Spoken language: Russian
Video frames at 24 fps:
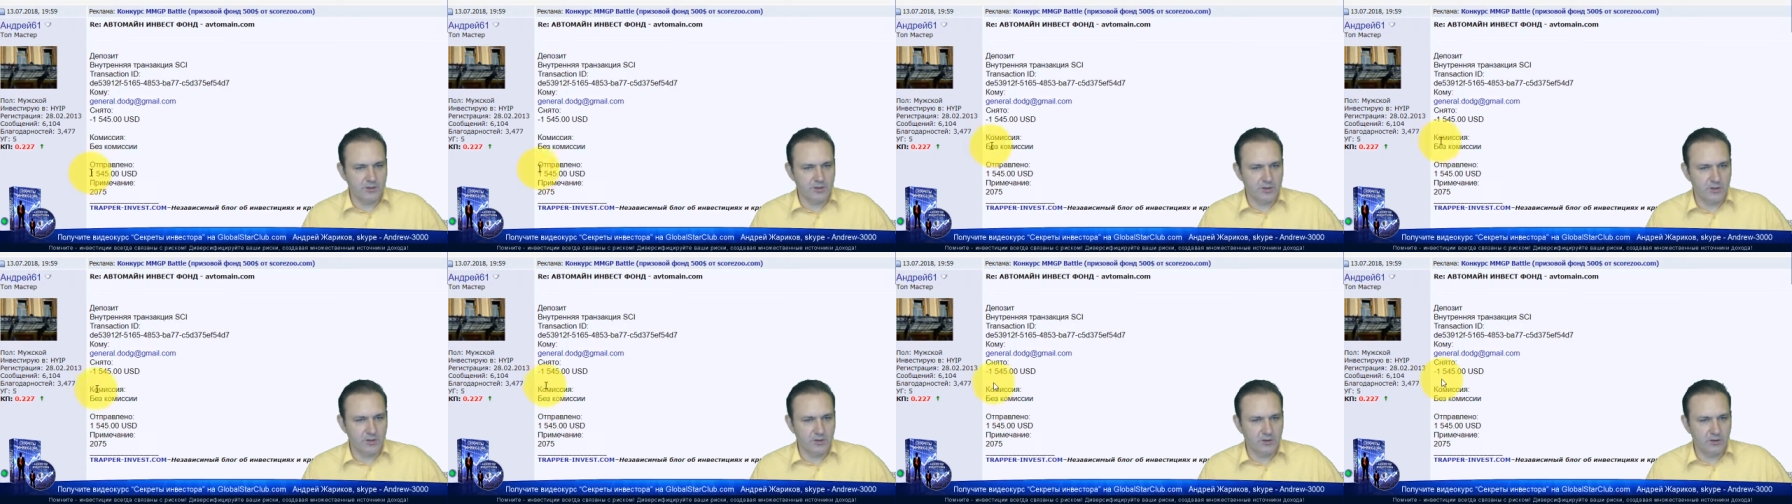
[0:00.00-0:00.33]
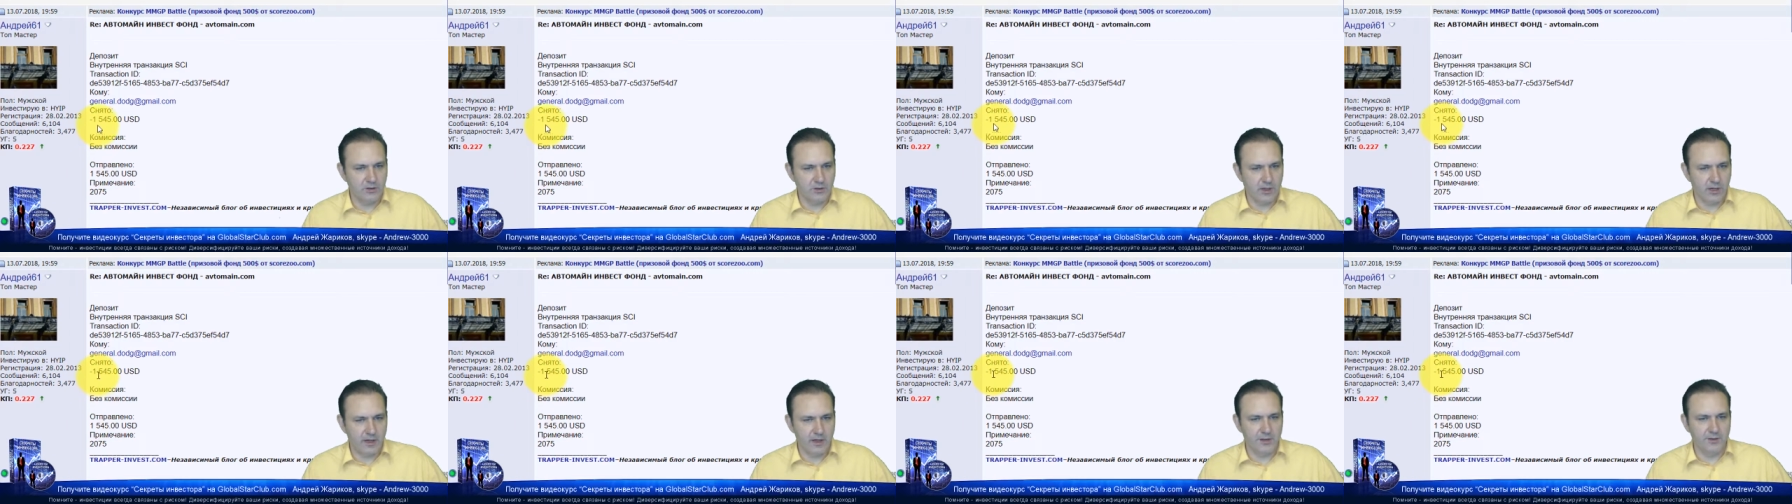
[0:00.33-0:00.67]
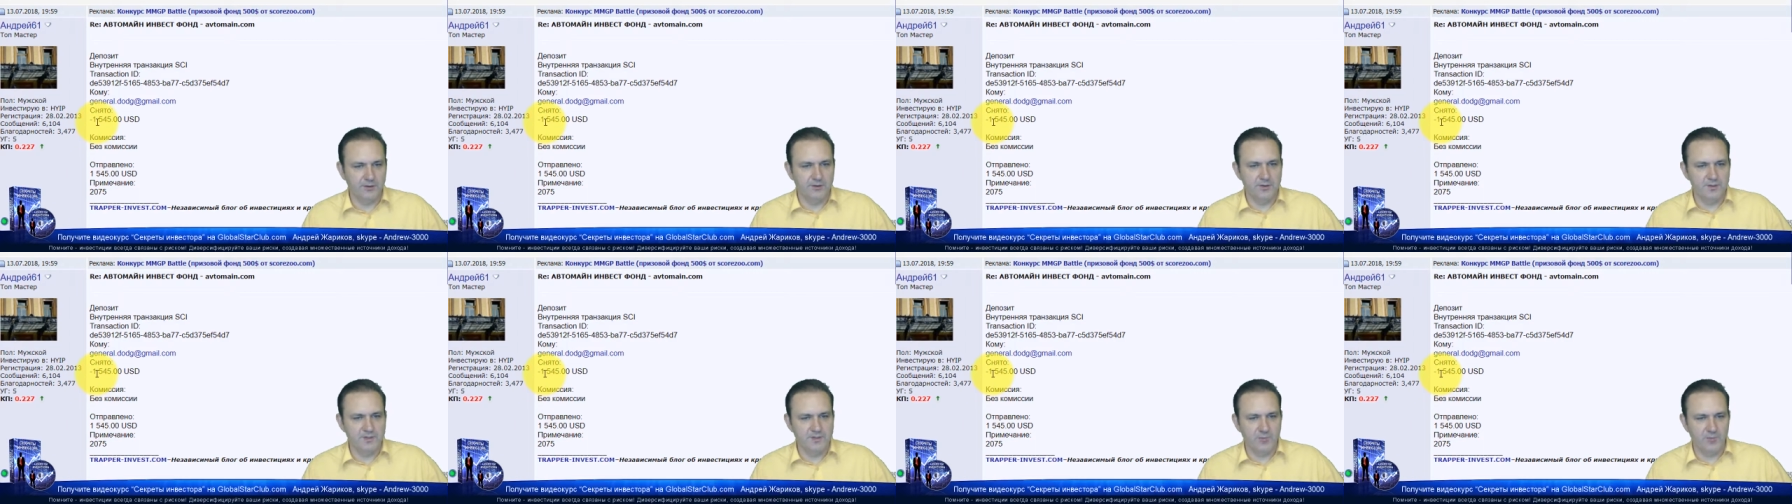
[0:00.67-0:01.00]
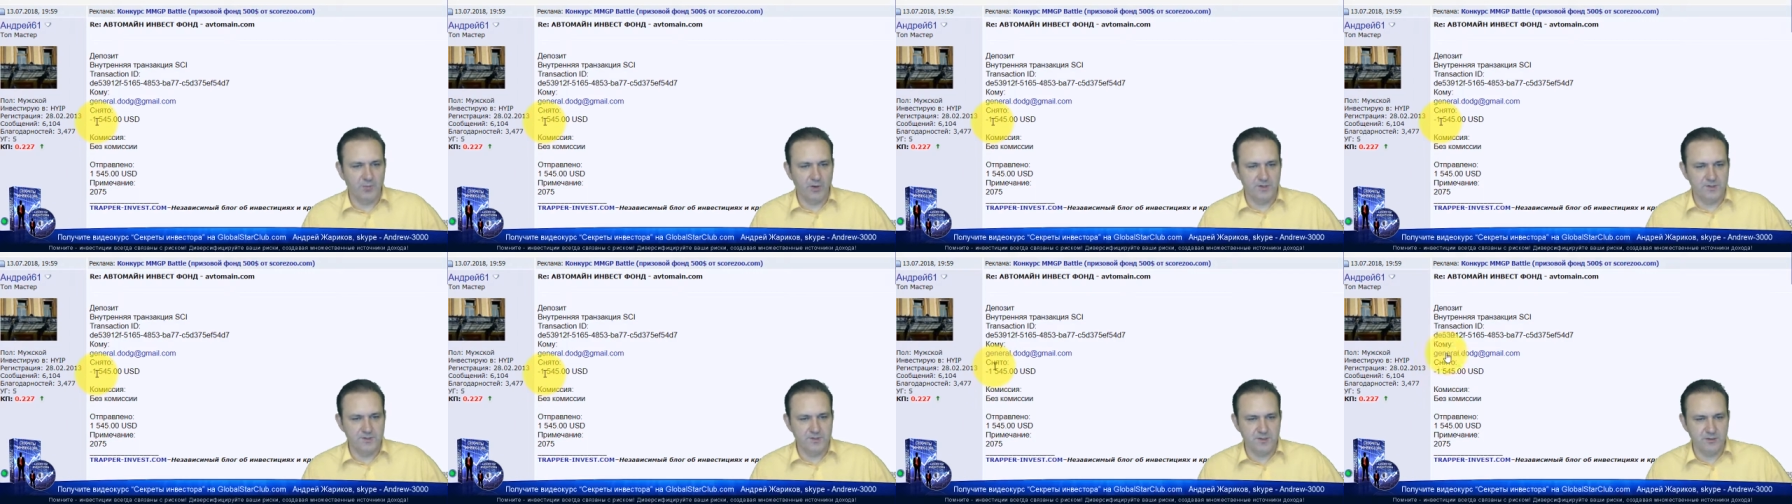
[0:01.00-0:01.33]
даже, а,
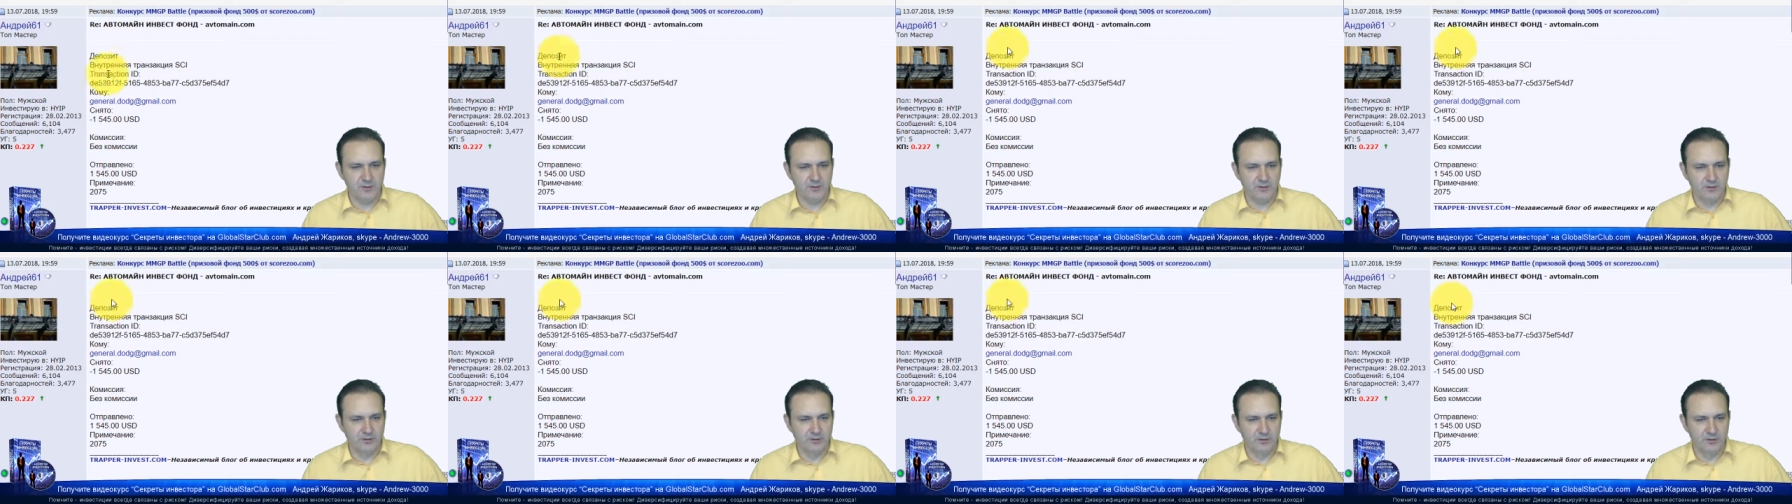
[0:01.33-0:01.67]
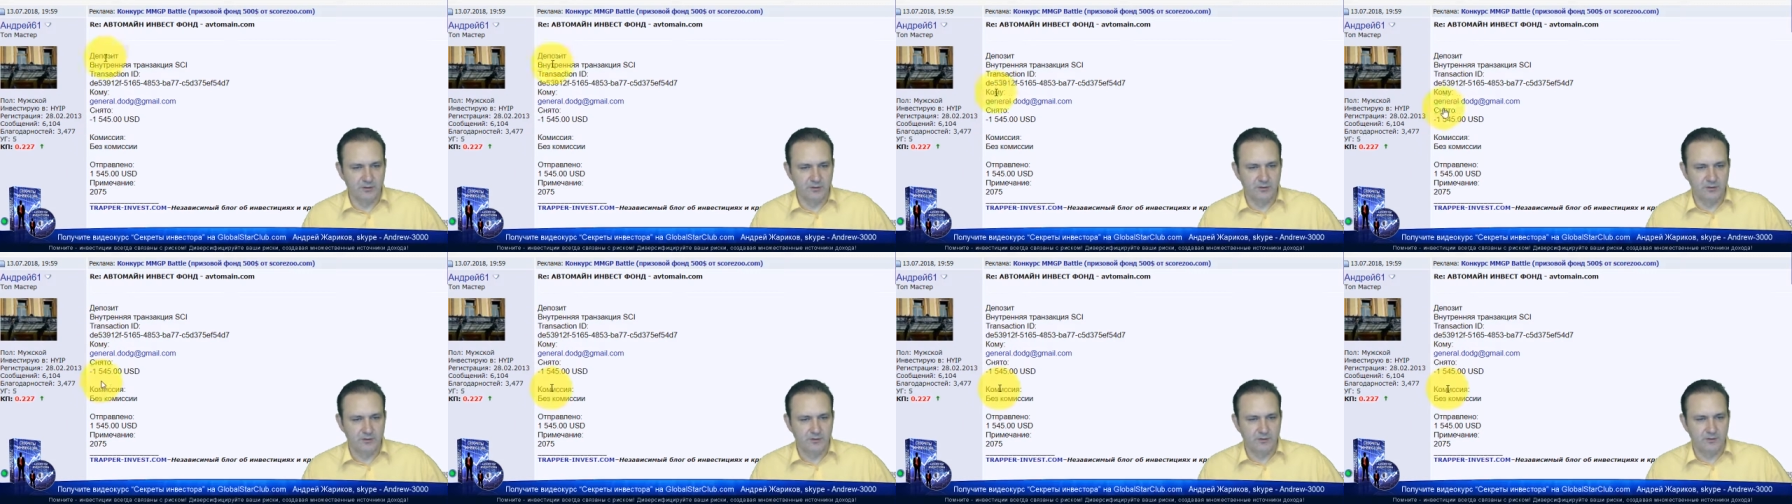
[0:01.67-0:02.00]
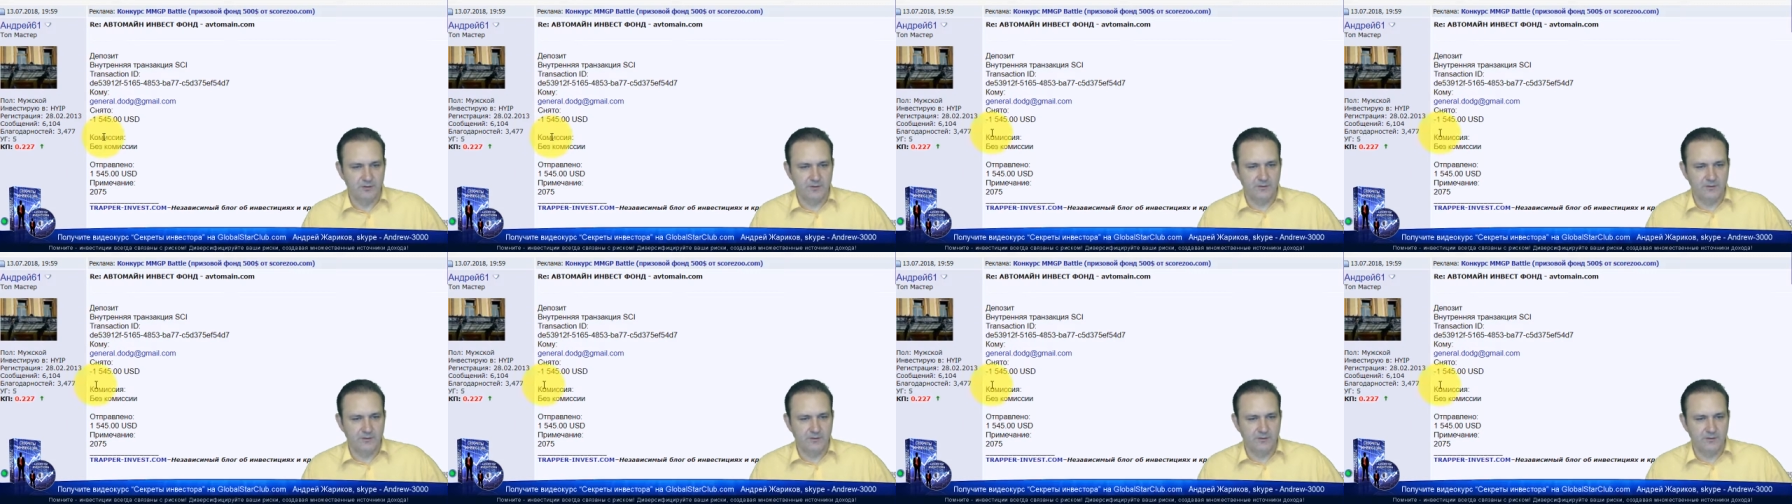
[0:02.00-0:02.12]
это депозит.